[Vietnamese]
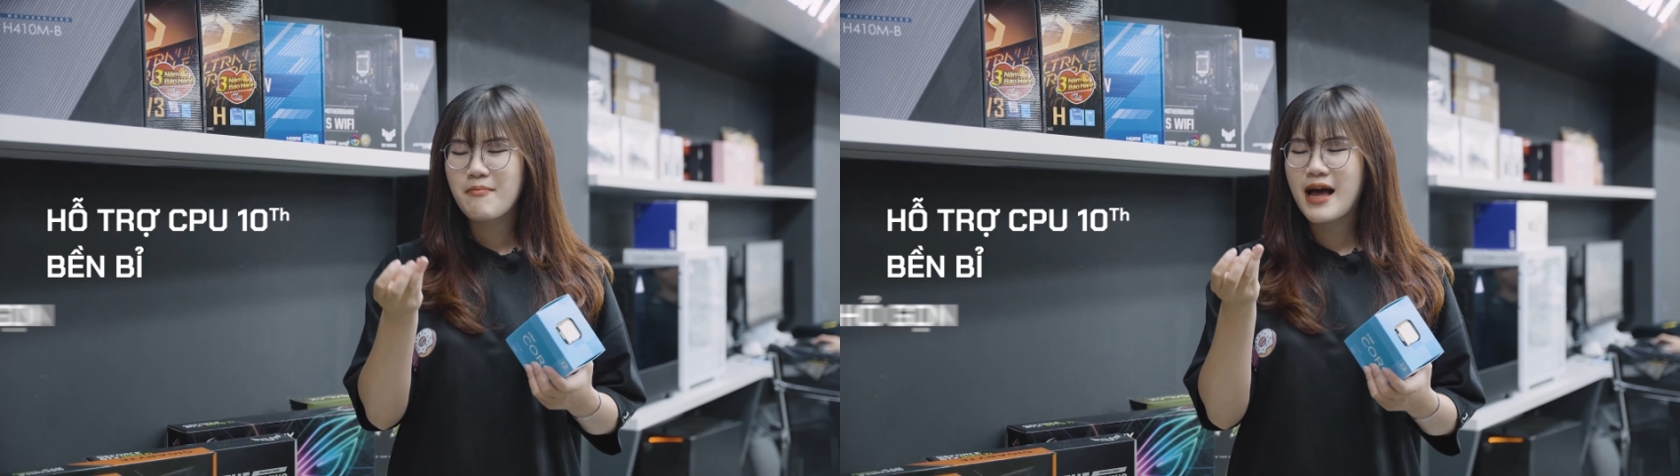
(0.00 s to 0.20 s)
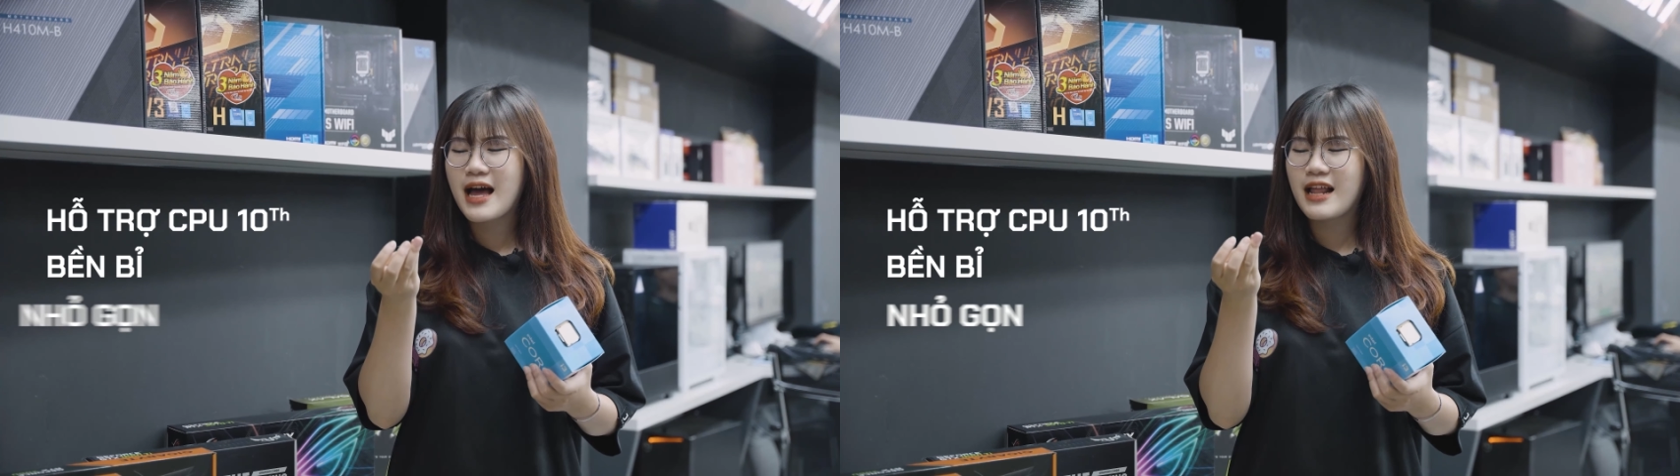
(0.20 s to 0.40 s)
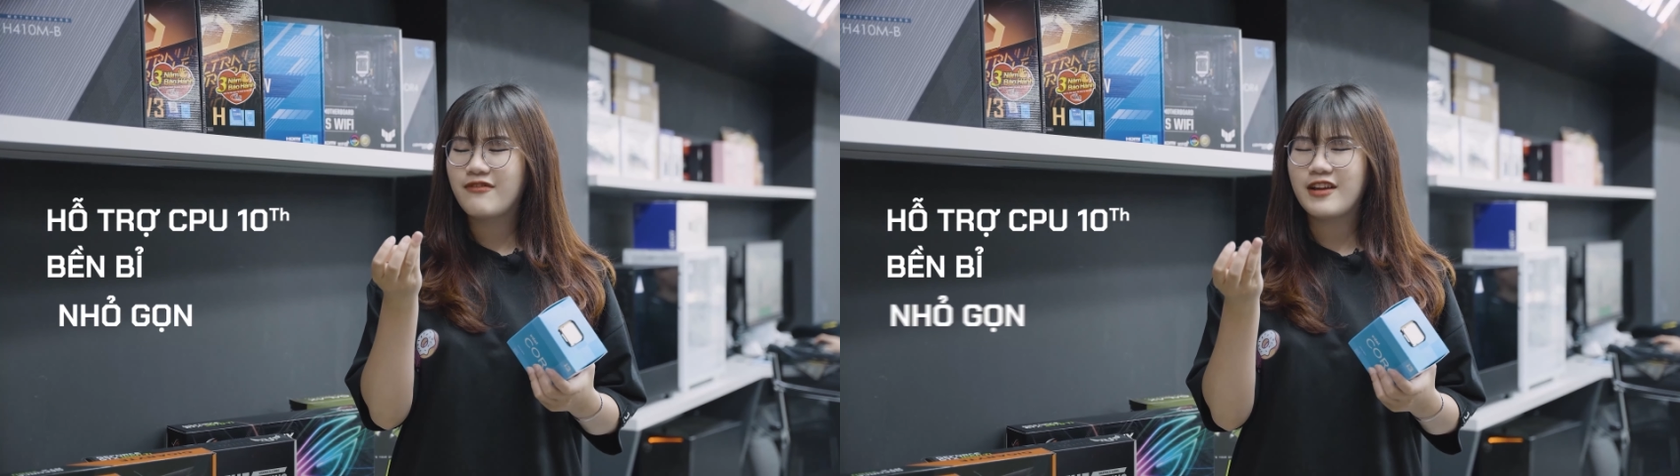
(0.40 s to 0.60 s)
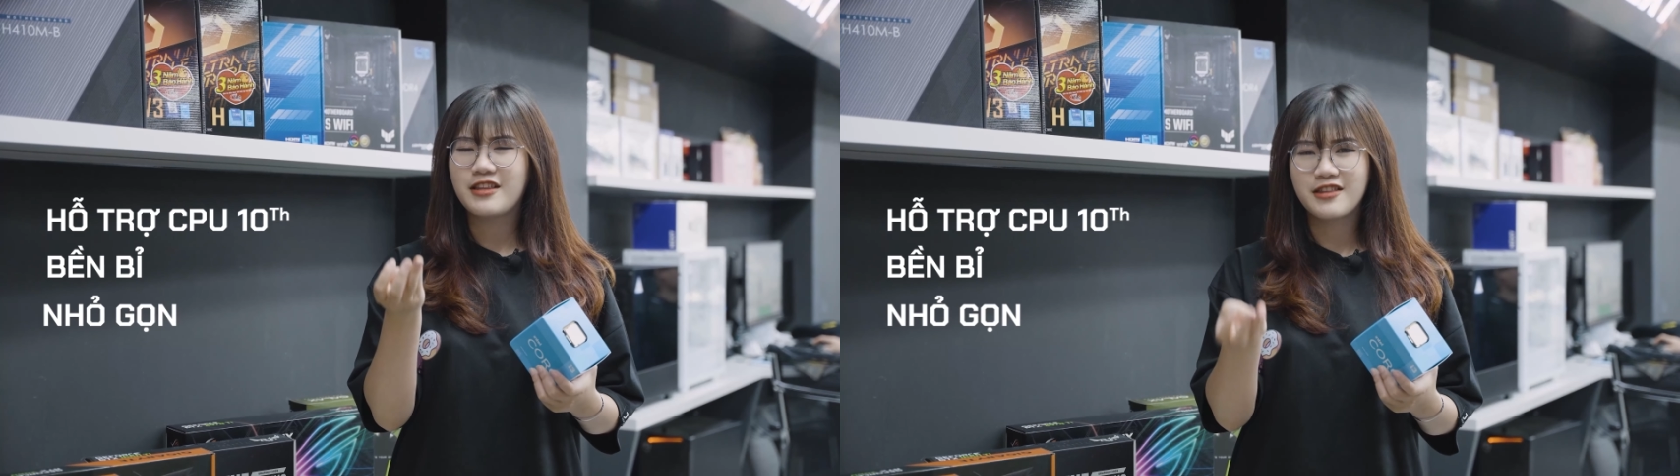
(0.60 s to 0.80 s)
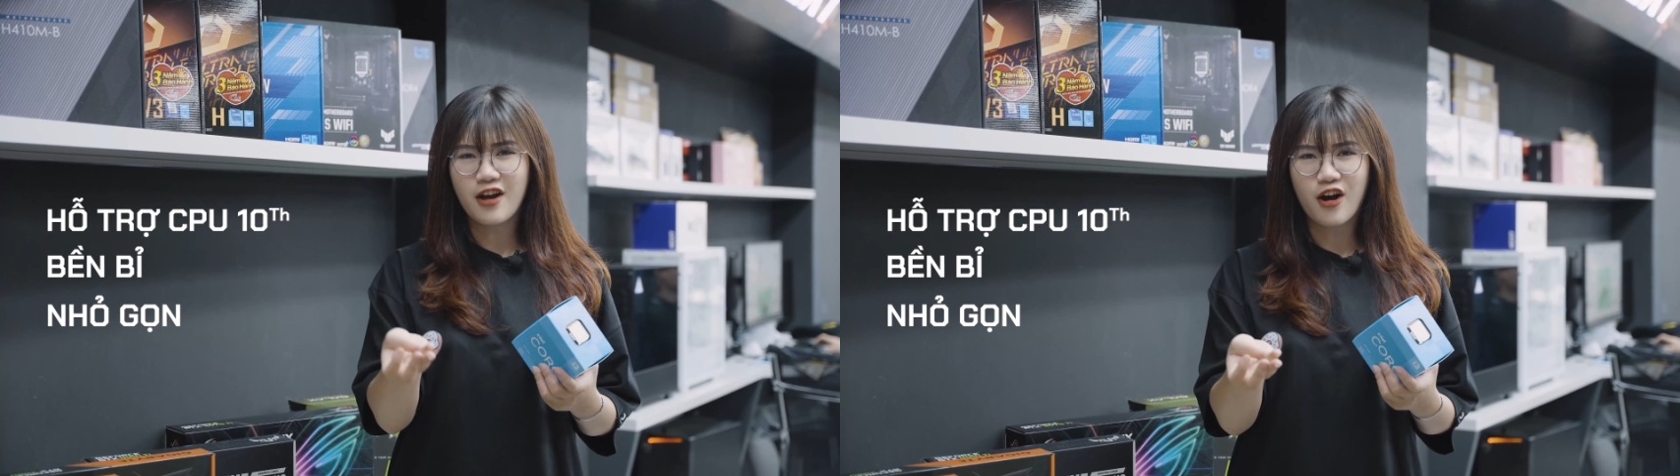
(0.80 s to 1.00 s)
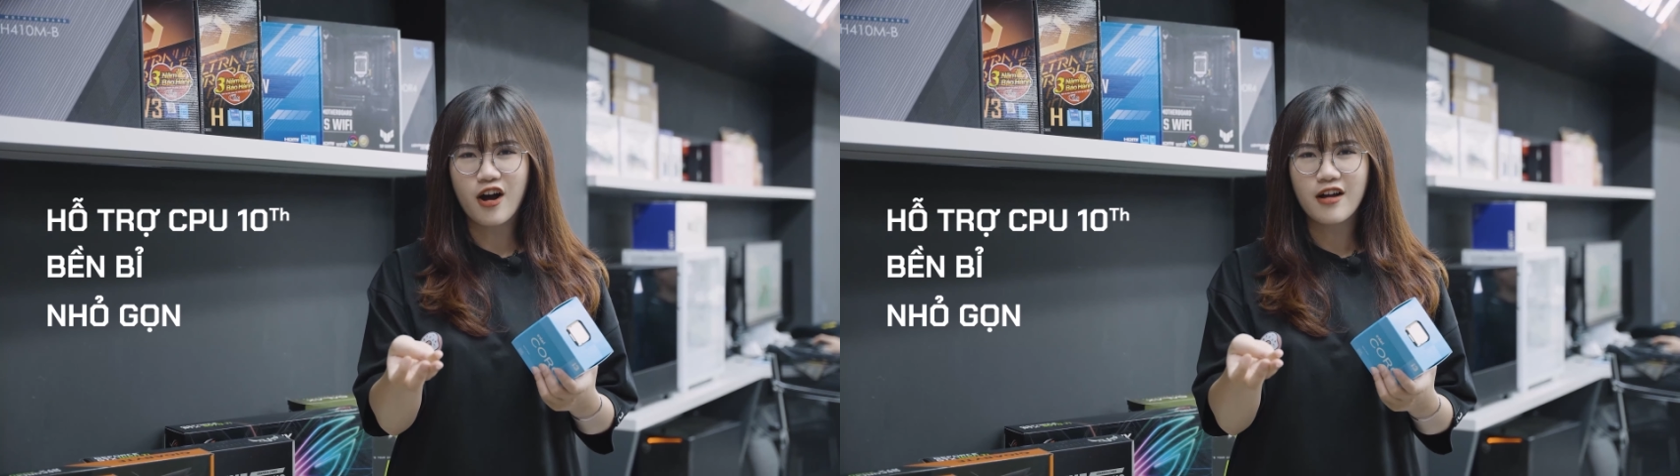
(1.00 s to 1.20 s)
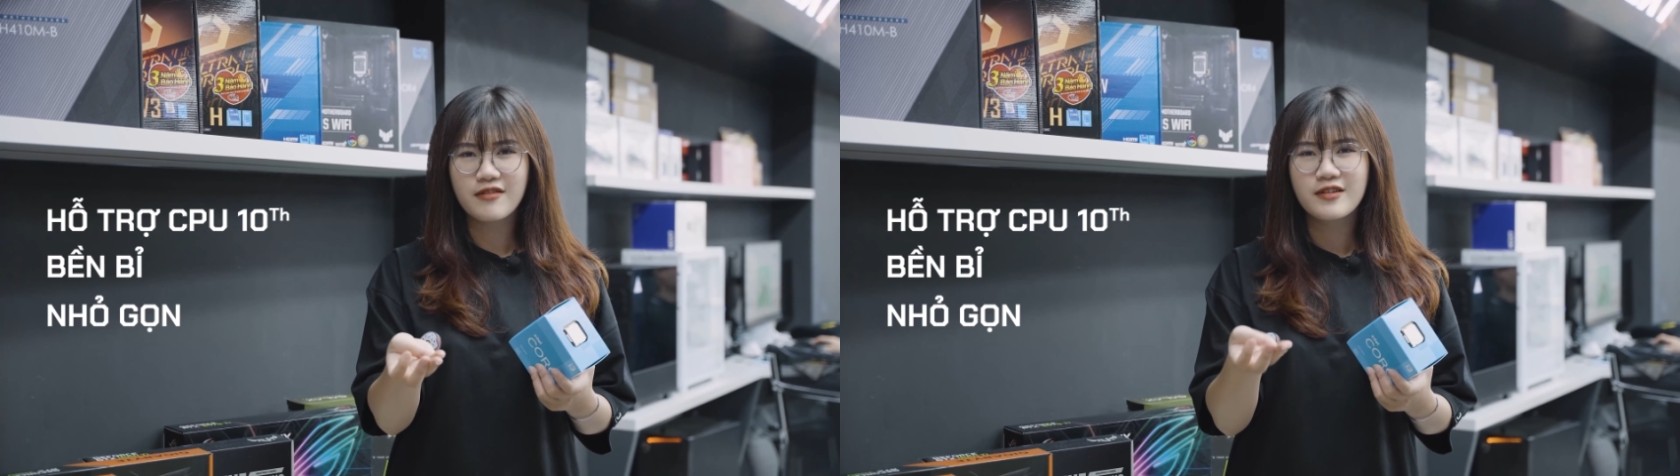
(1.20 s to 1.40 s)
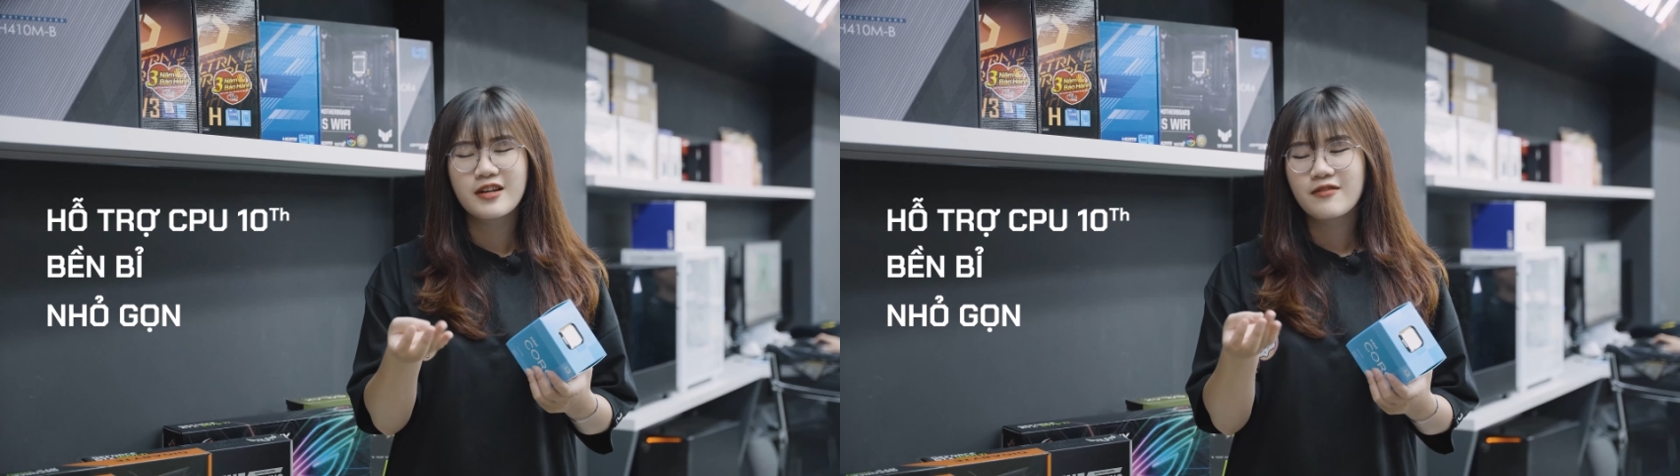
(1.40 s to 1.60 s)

ba là phải nhỏ gọn